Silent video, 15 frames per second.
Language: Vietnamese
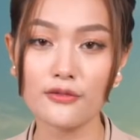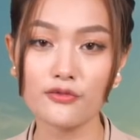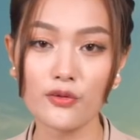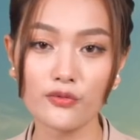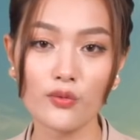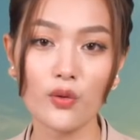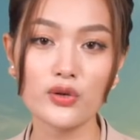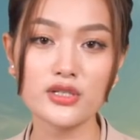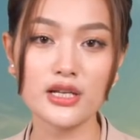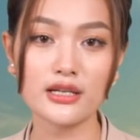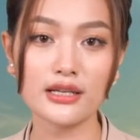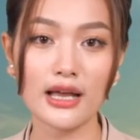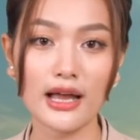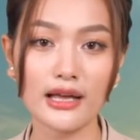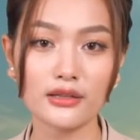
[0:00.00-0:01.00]
phục vụ triển
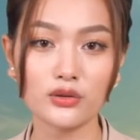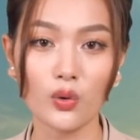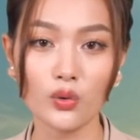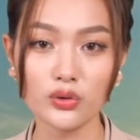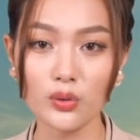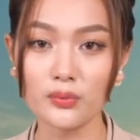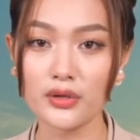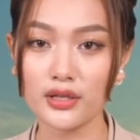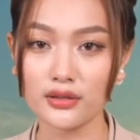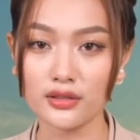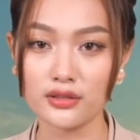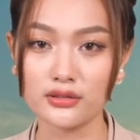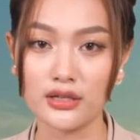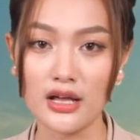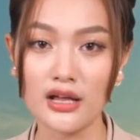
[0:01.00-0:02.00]
khai tố tụng điện
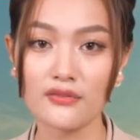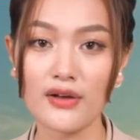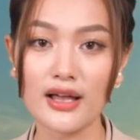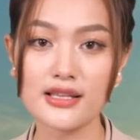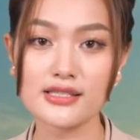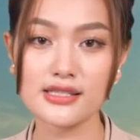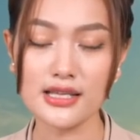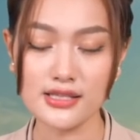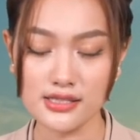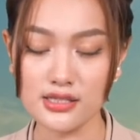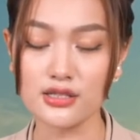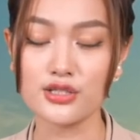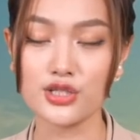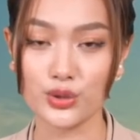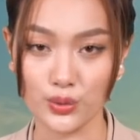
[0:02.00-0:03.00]
tử và xét
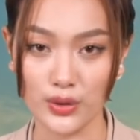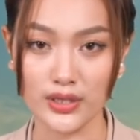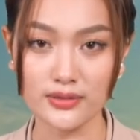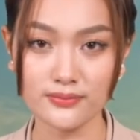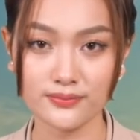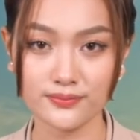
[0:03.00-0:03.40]
xử trực tuyến.